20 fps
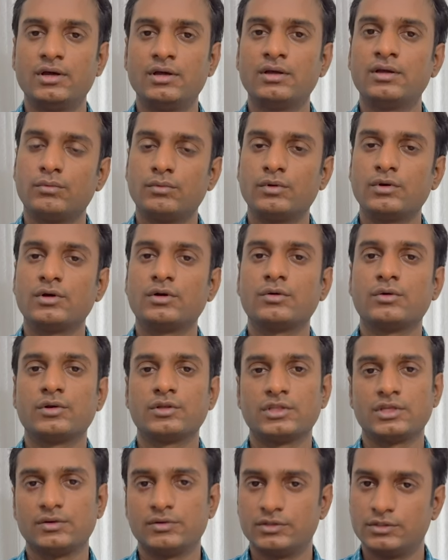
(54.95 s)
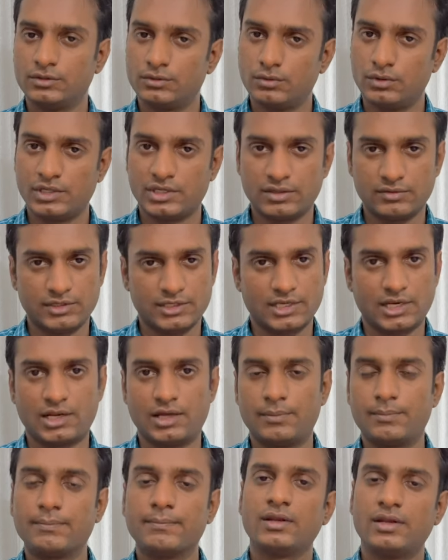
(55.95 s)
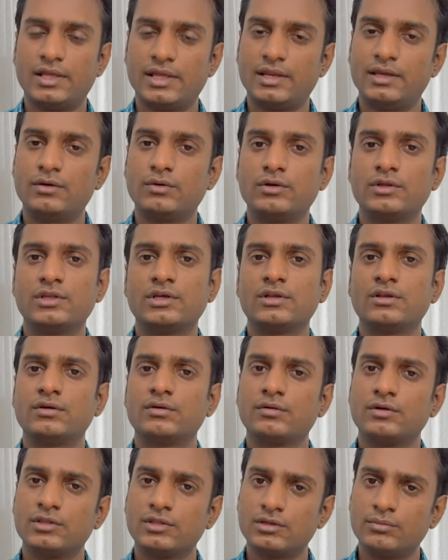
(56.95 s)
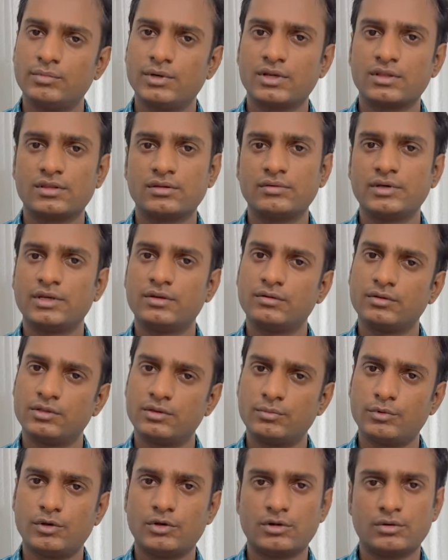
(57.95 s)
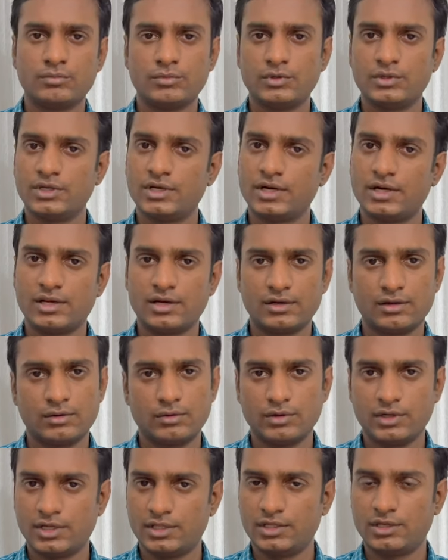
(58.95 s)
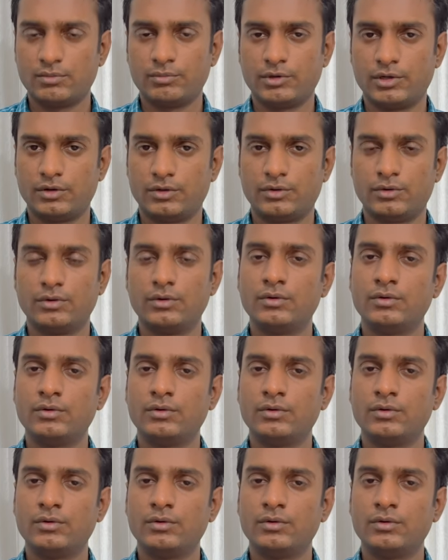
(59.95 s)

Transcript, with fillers: உங்கள் குழந்தைய வந்து குளிக்க வைக்கலாம் நிறைய குழந்தைங்களுக்கு வந்து பர்த் வெயிட் வந்து பிறக்கும் போதே ரெண்டரை கிலோவுக்கு அதிகமாக இருக்கும்